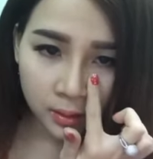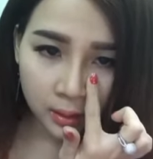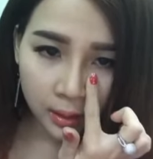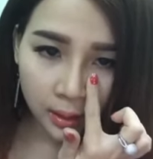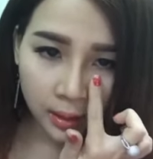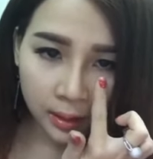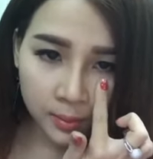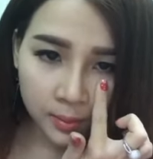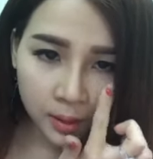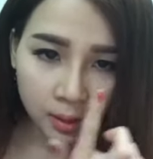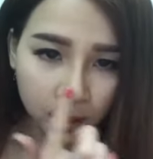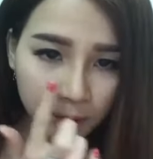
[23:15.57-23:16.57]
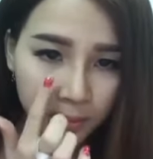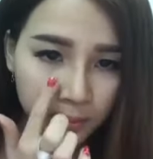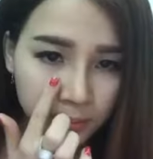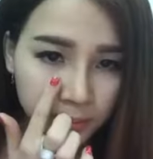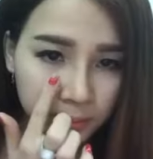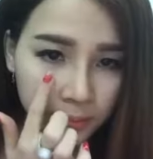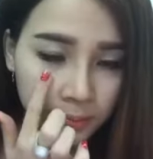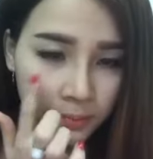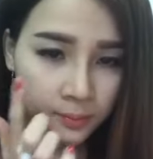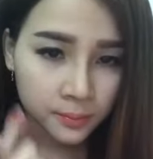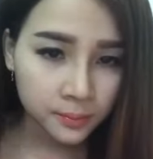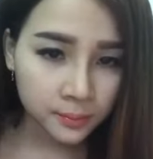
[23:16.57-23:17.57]
Đây hai bên này
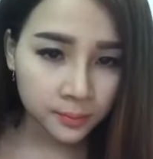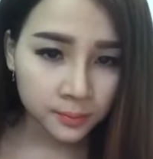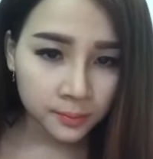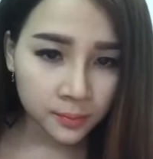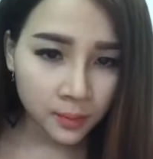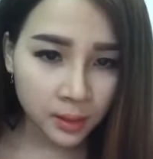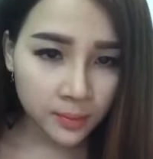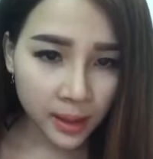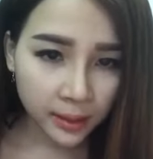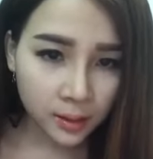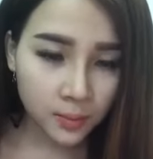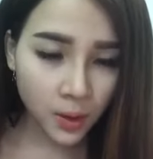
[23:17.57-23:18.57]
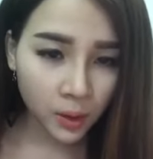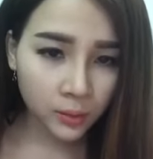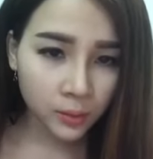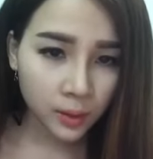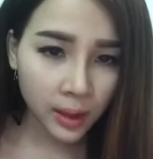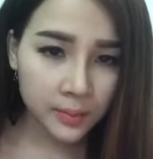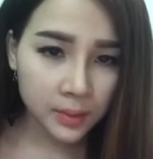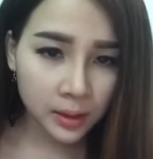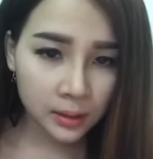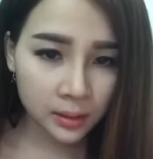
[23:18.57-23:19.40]
thì bạn cứ bôi thuốc hai bên đó